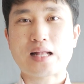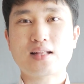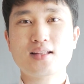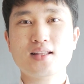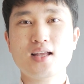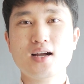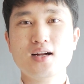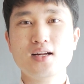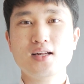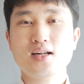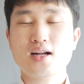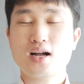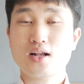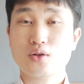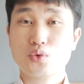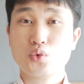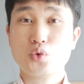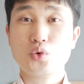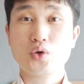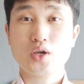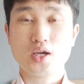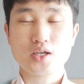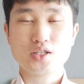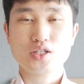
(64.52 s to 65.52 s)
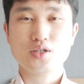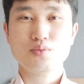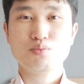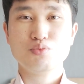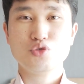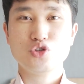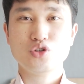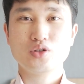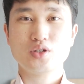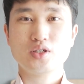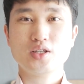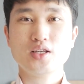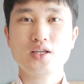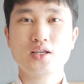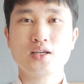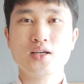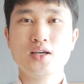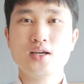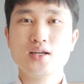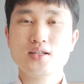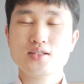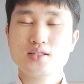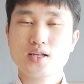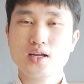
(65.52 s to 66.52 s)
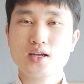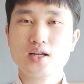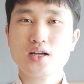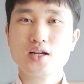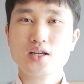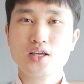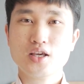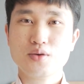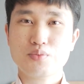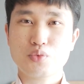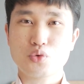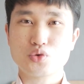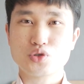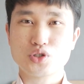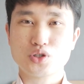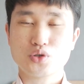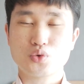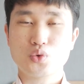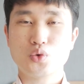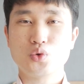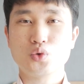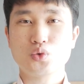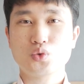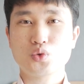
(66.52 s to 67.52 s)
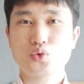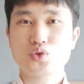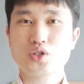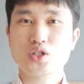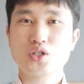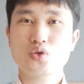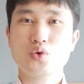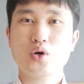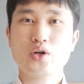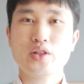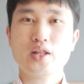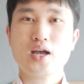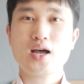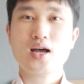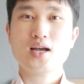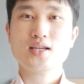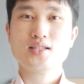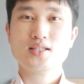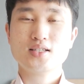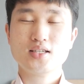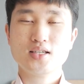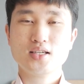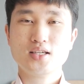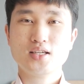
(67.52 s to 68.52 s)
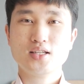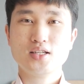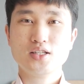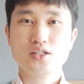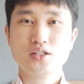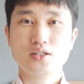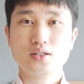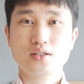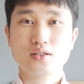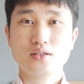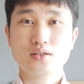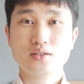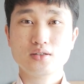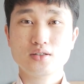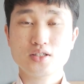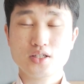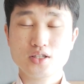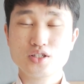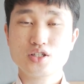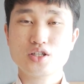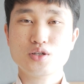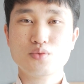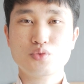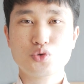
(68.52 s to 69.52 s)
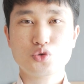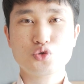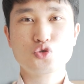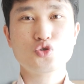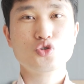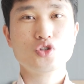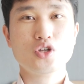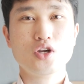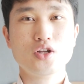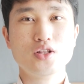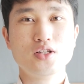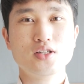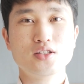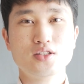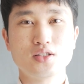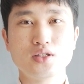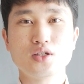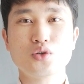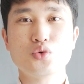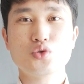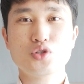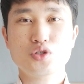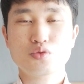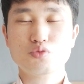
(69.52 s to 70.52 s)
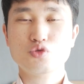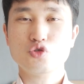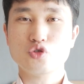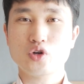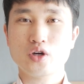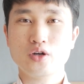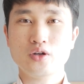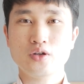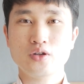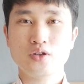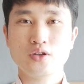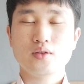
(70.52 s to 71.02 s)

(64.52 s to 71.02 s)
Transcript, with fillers: 바탕을 갖고 계신 분들이 생각해 보시고 또 지원하시기를 진심으로 추천을 드리고 싶고요.